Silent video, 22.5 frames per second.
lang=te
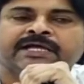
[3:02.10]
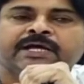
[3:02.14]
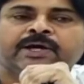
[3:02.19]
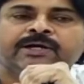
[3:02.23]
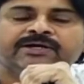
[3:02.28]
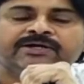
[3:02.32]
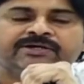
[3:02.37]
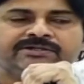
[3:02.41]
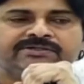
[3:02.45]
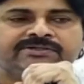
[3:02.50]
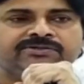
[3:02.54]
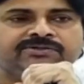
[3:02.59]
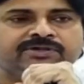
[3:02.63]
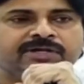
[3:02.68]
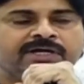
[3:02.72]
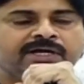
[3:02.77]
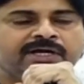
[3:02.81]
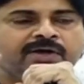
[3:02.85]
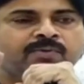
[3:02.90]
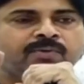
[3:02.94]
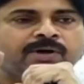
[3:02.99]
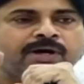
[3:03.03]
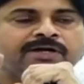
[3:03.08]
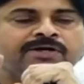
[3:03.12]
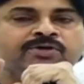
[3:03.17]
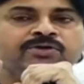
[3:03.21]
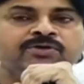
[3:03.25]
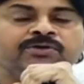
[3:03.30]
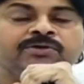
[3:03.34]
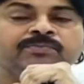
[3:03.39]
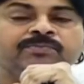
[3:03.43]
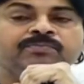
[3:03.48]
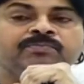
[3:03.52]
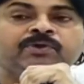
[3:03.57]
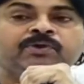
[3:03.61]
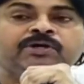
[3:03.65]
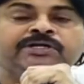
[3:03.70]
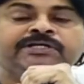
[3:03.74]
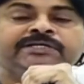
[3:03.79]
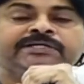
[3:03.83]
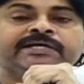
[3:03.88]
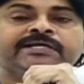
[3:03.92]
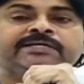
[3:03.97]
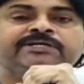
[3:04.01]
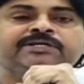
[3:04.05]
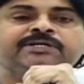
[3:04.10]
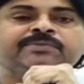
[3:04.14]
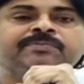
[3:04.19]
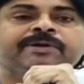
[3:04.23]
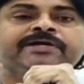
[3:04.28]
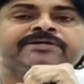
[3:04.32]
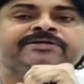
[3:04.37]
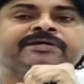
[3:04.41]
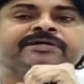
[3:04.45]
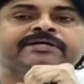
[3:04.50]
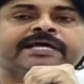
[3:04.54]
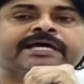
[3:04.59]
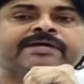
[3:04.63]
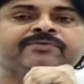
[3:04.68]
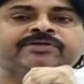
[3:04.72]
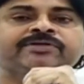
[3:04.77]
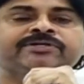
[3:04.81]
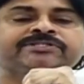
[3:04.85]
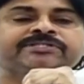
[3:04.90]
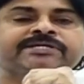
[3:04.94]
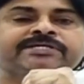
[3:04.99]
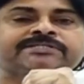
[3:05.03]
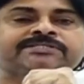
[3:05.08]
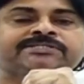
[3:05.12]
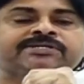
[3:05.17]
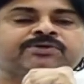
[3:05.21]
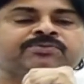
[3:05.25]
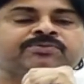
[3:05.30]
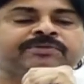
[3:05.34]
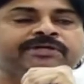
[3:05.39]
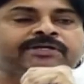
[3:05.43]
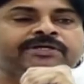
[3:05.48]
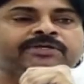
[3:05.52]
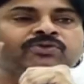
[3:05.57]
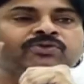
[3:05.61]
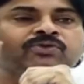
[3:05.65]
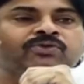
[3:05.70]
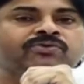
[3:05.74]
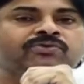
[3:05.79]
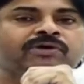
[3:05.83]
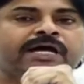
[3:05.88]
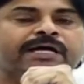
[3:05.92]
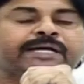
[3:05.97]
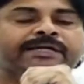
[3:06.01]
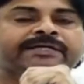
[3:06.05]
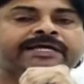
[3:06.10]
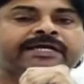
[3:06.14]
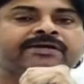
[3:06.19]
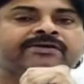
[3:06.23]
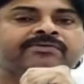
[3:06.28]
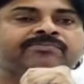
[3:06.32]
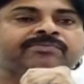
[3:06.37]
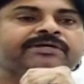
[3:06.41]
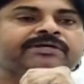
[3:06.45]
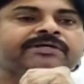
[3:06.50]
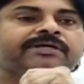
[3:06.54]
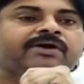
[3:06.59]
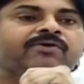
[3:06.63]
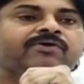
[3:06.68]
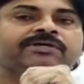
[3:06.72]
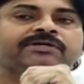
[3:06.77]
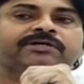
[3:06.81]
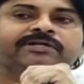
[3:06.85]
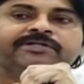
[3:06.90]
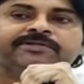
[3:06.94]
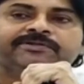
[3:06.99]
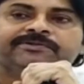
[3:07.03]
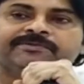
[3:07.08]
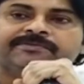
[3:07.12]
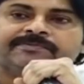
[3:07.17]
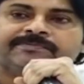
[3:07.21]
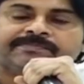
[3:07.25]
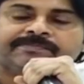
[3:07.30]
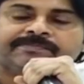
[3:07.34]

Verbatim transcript: వాళ్ళు వాళ్ళు పొలిటికల్ డిబేట్ని డైవర్ట్ చేస్తారు మీకు ఎందుకు ఆ జ్ఞానం మీకు రావట్లేదు